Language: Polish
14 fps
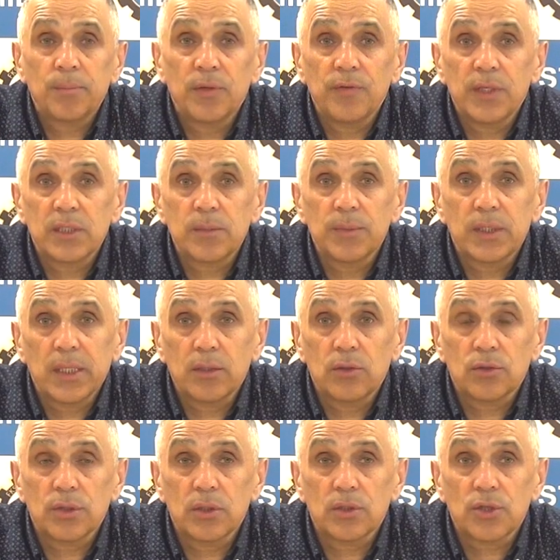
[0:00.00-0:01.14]
powiedzmy
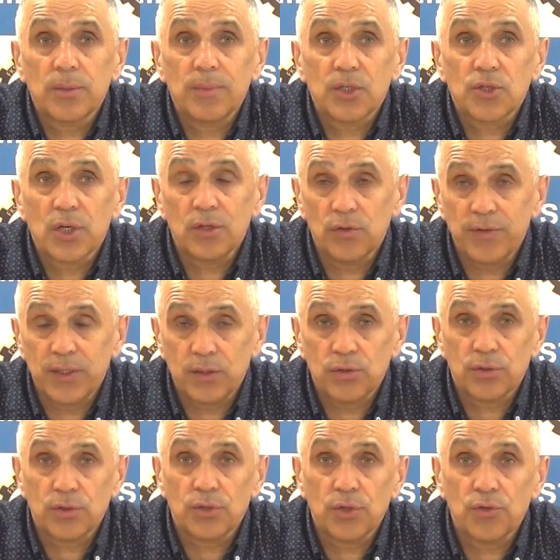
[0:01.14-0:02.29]
tego, że trzeba szanować
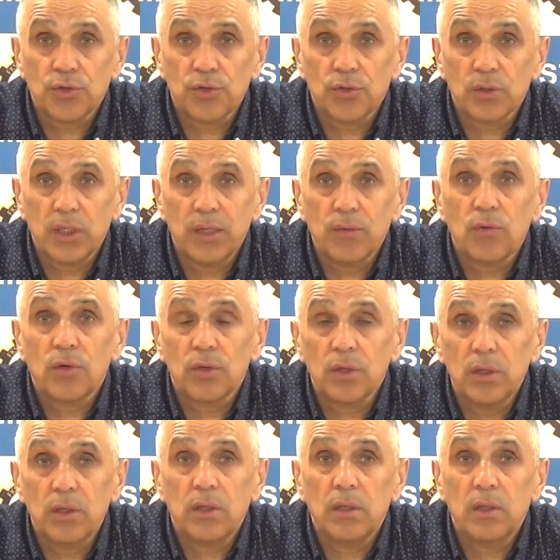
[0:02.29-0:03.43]
to, co się osiągnęło
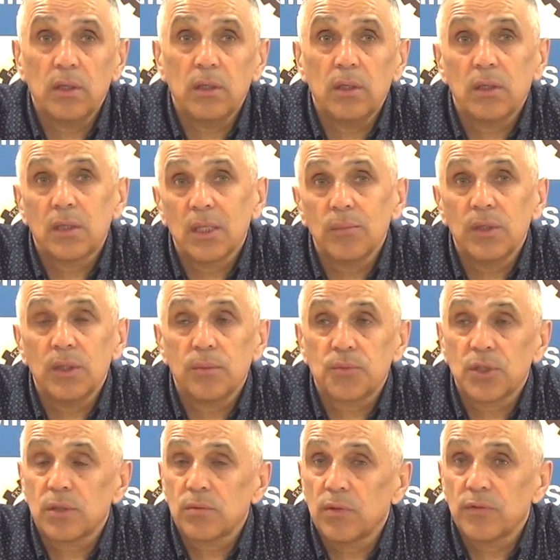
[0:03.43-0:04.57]
i, i tymi
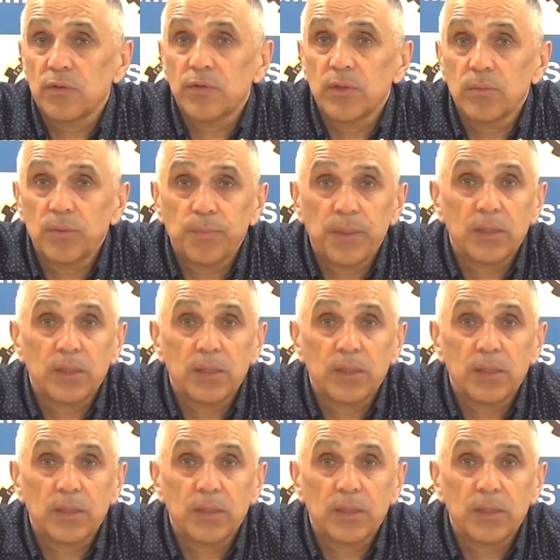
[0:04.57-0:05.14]
przysłowiowymi